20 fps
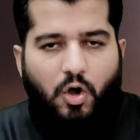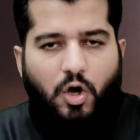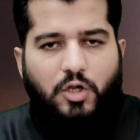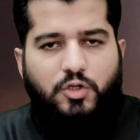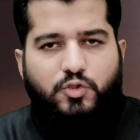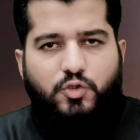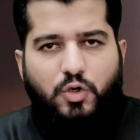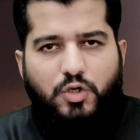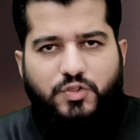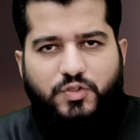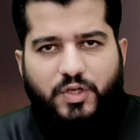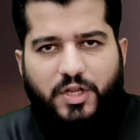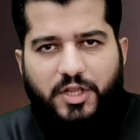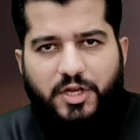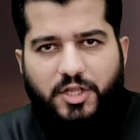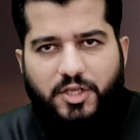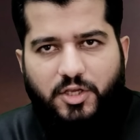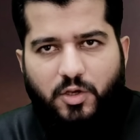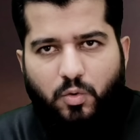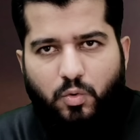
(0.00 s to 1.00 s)
और जो
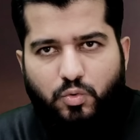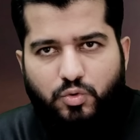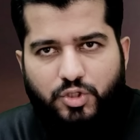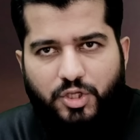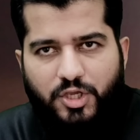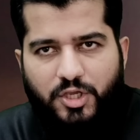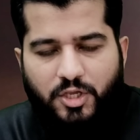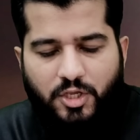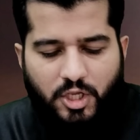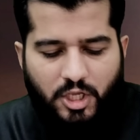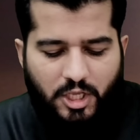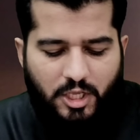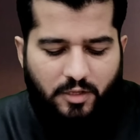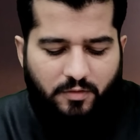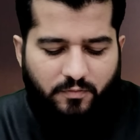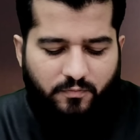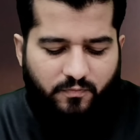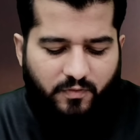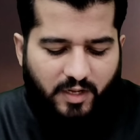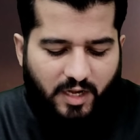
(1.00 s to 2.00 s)
इसराइली यहूदी
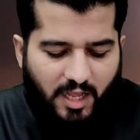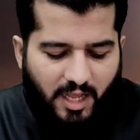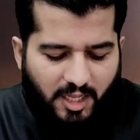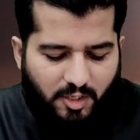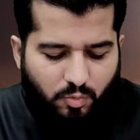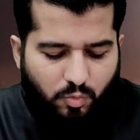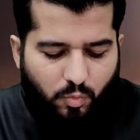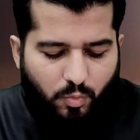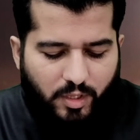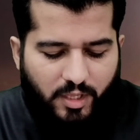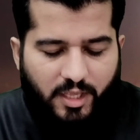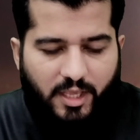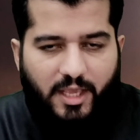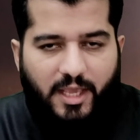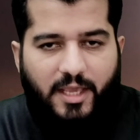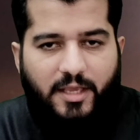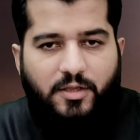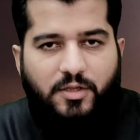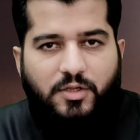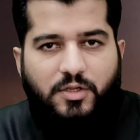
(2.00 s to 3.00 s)
फ़रार हुए
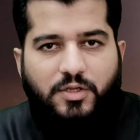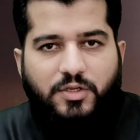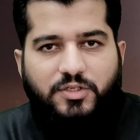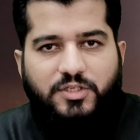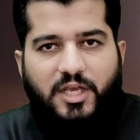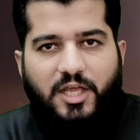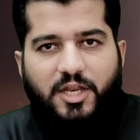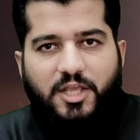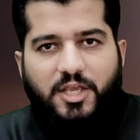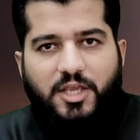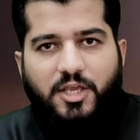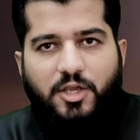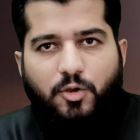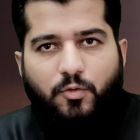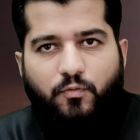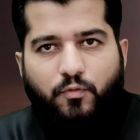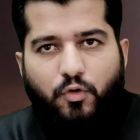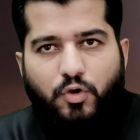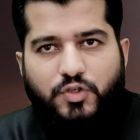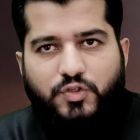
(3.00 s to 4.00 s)
हैं यानी
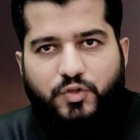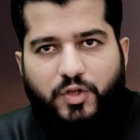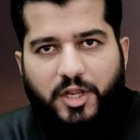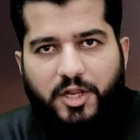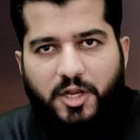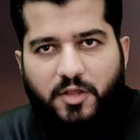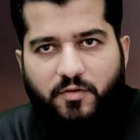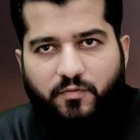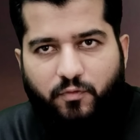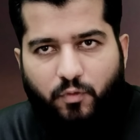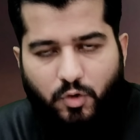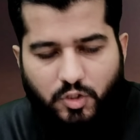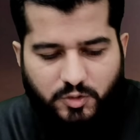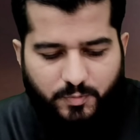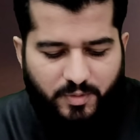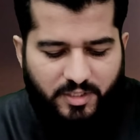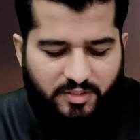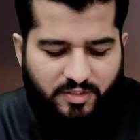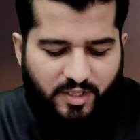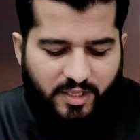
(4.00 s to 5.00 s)
वो इसराइली
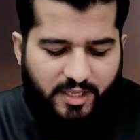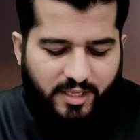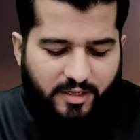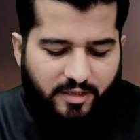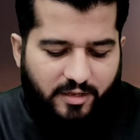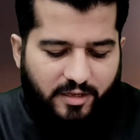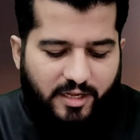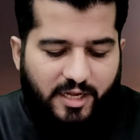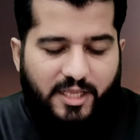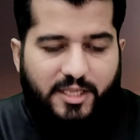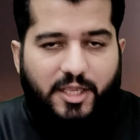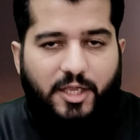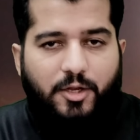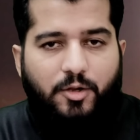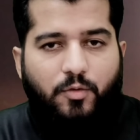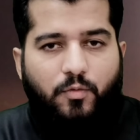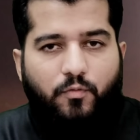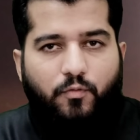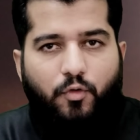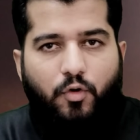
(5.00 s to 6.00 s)
फ़ौज में थे
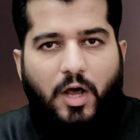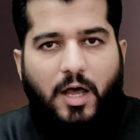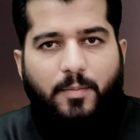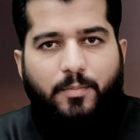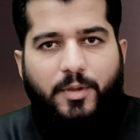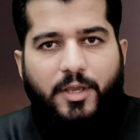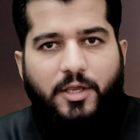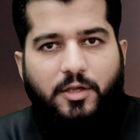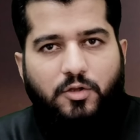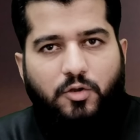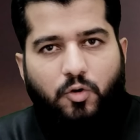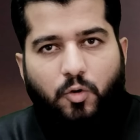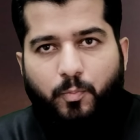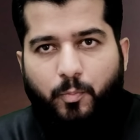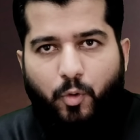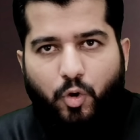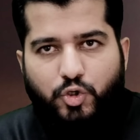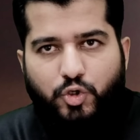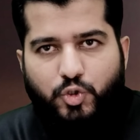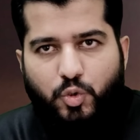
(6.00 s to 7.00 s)
लेकिन वो अब
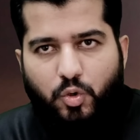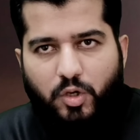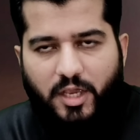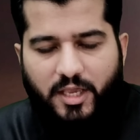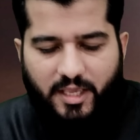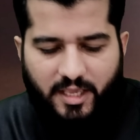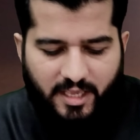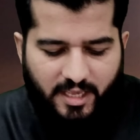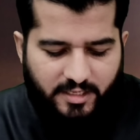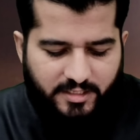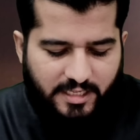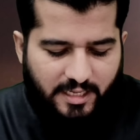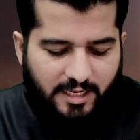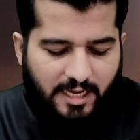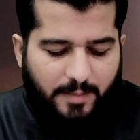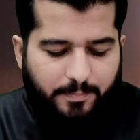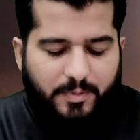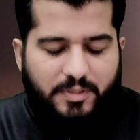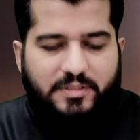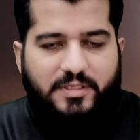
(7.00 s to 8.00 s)
रोपोश हो गए हैं या
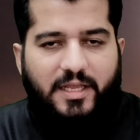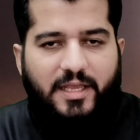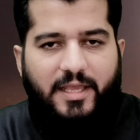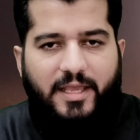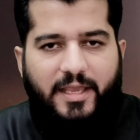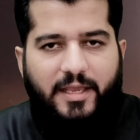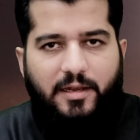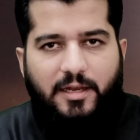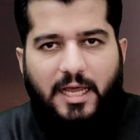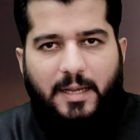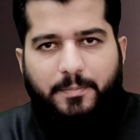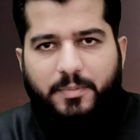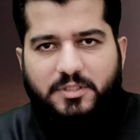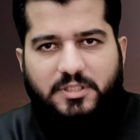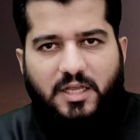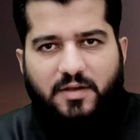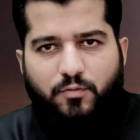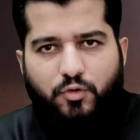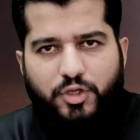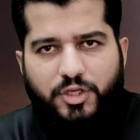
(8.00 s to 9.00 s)
लापता हैं
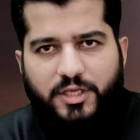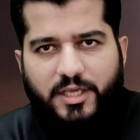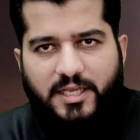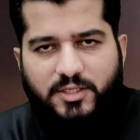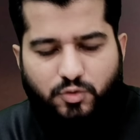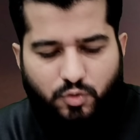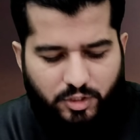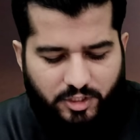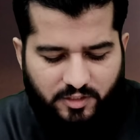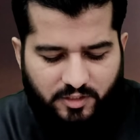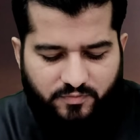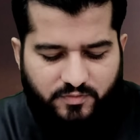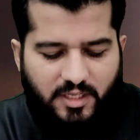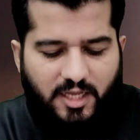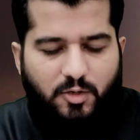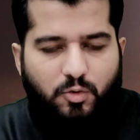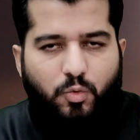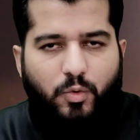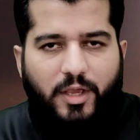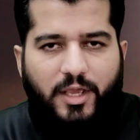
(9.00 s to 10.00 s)
लापता वही हैं जो
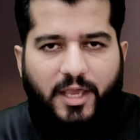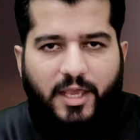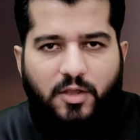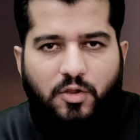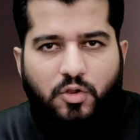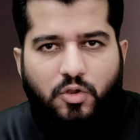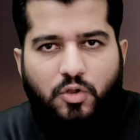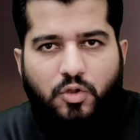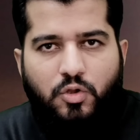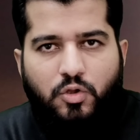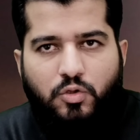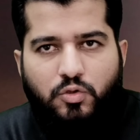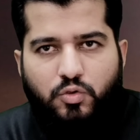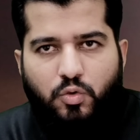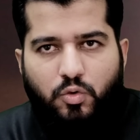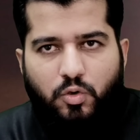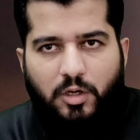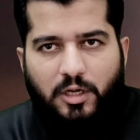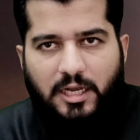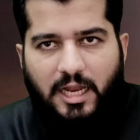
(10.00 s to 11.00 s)
गिरफ़्तार हुए हैं
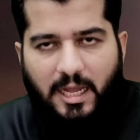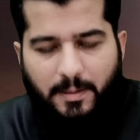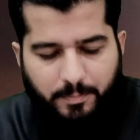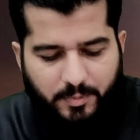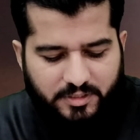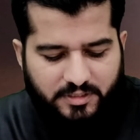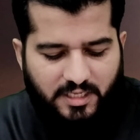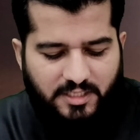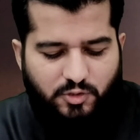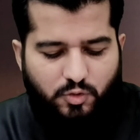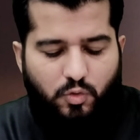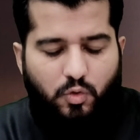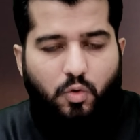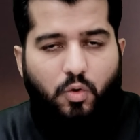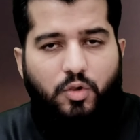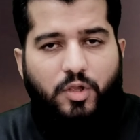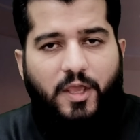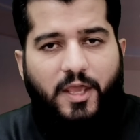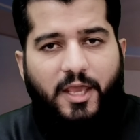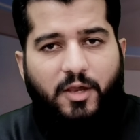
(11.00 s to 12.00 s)
तो लापता जो
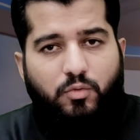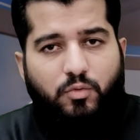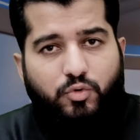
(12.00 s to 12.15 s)
लोग हैं